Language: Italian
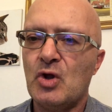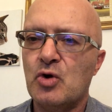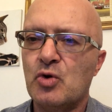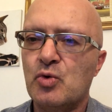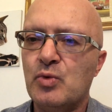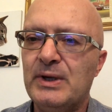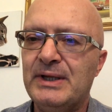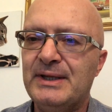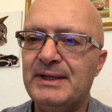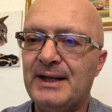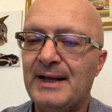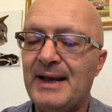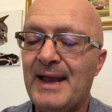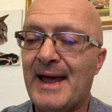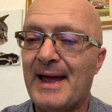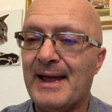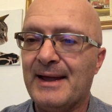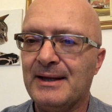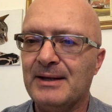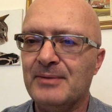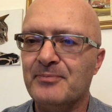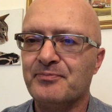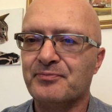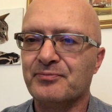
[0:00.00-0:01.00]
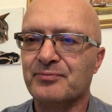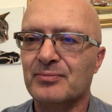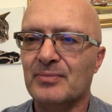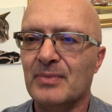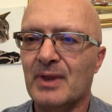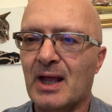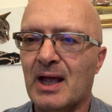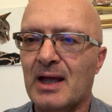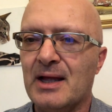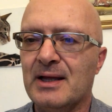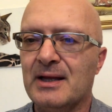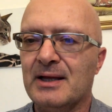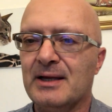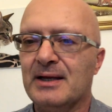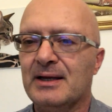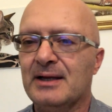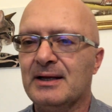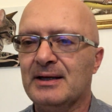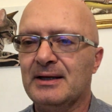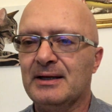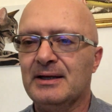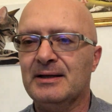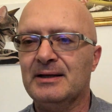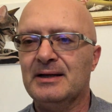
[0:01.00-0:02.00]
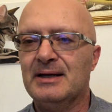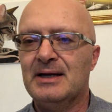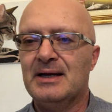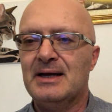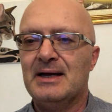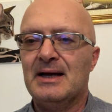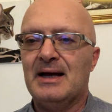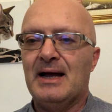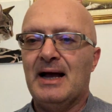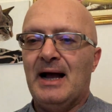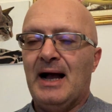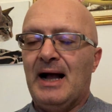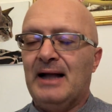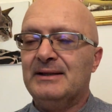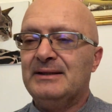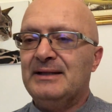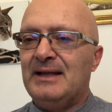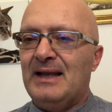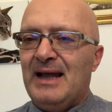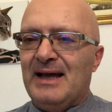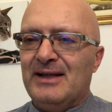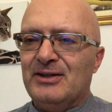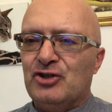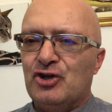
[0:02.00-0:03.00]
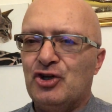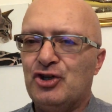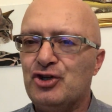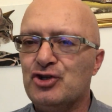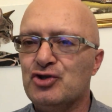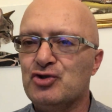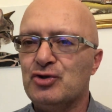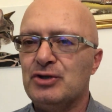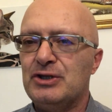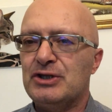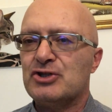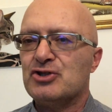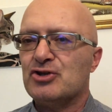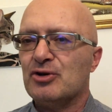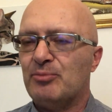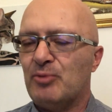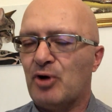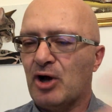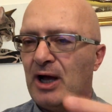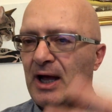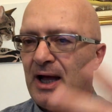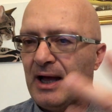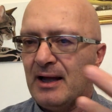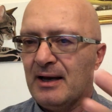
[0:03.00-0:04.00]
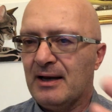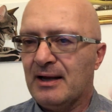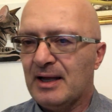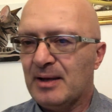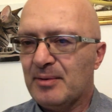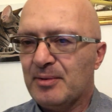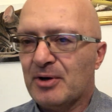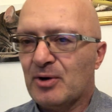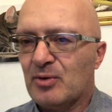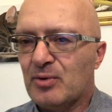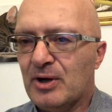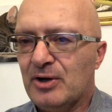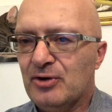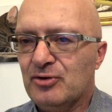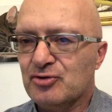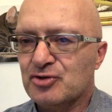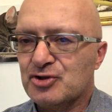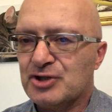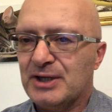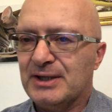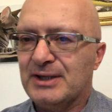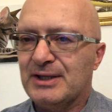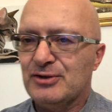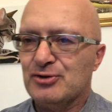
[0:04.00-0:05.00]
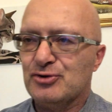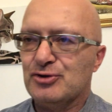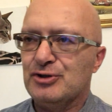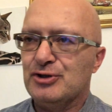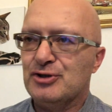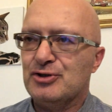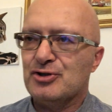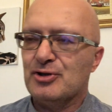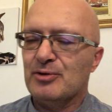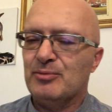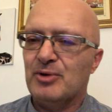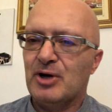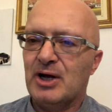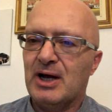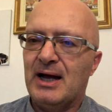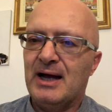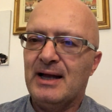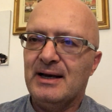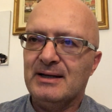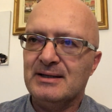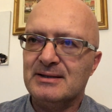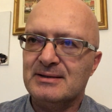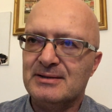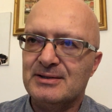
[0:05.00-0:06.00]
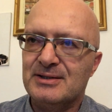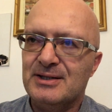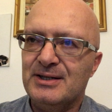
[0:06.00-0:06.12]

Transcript: Quindi lei eh, al di là di ogni giudizio morale, per eh, qua non c'entra giudizio morale,